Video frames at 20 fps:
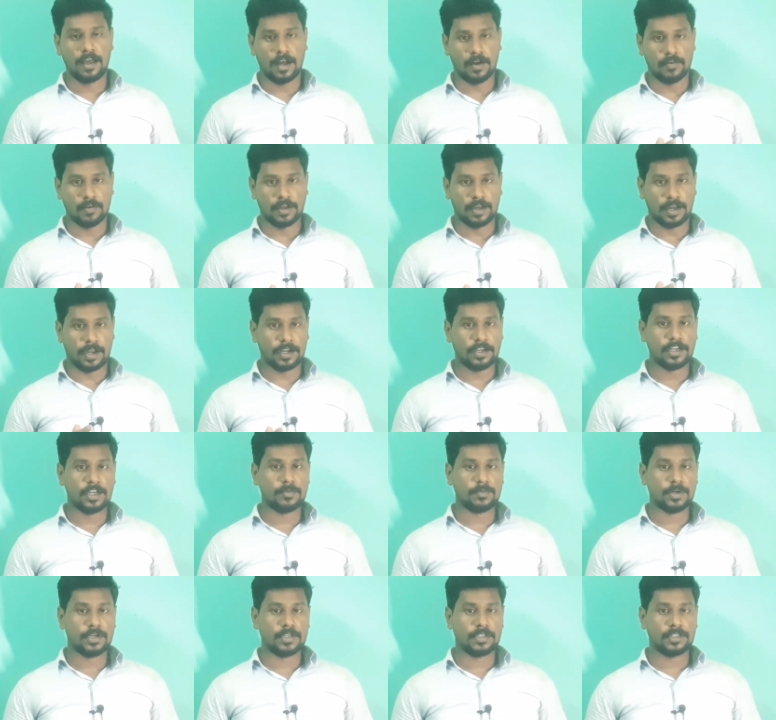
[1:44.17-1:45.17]
அவங்க
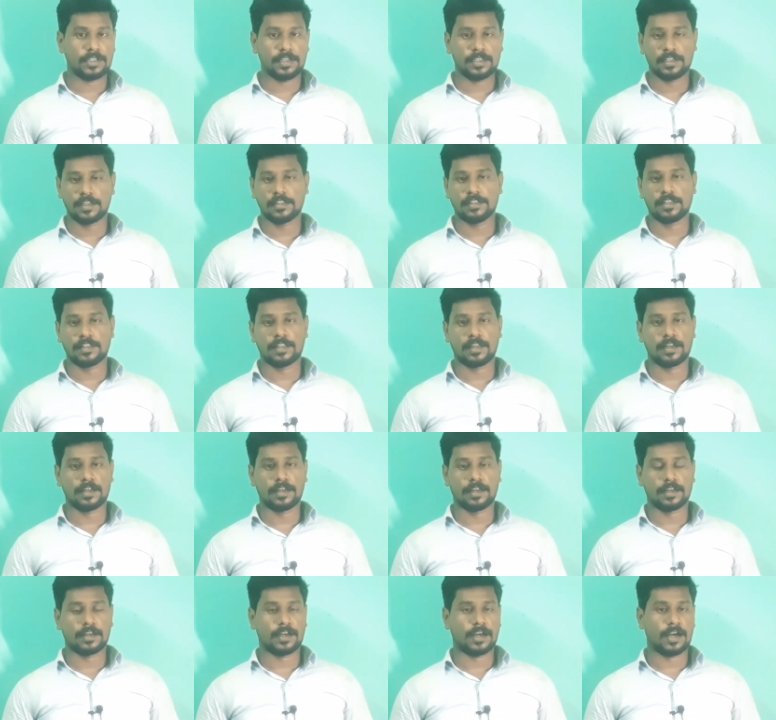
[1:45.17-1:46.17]
அண்ணன் மட்டும்தான்
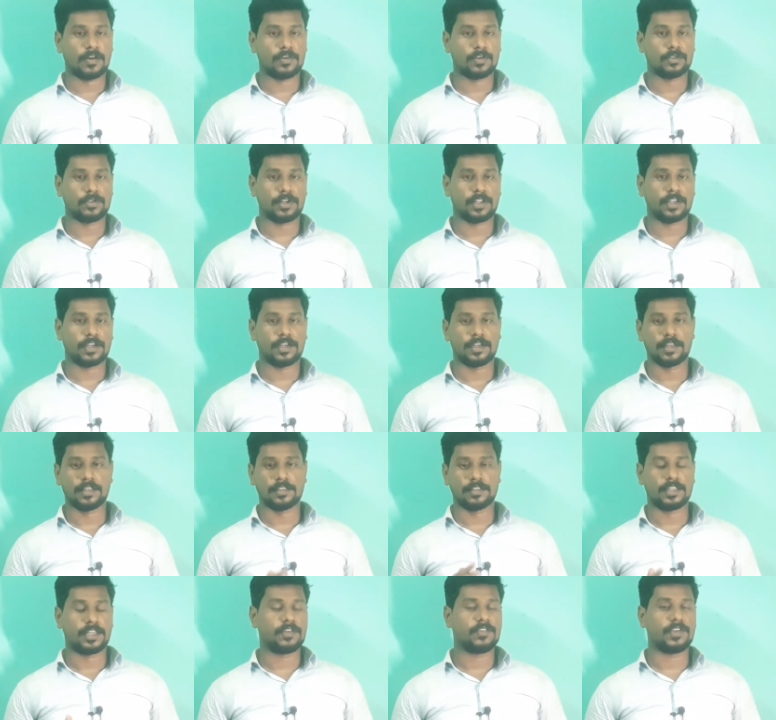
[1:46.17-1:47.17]
இருந்ததாக காவல்துறை கிட்ட
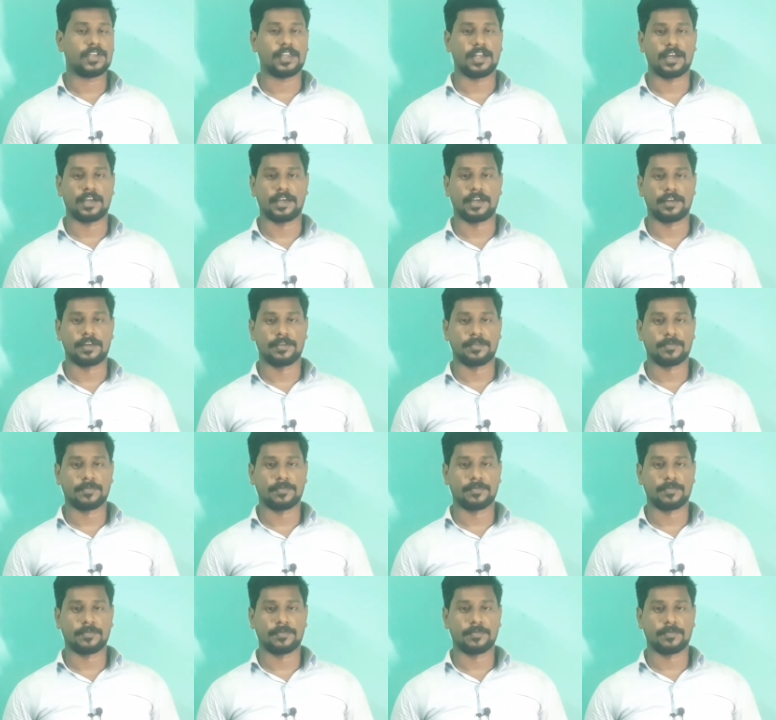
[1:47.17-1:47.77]
தெரிவிக்கிறாங்க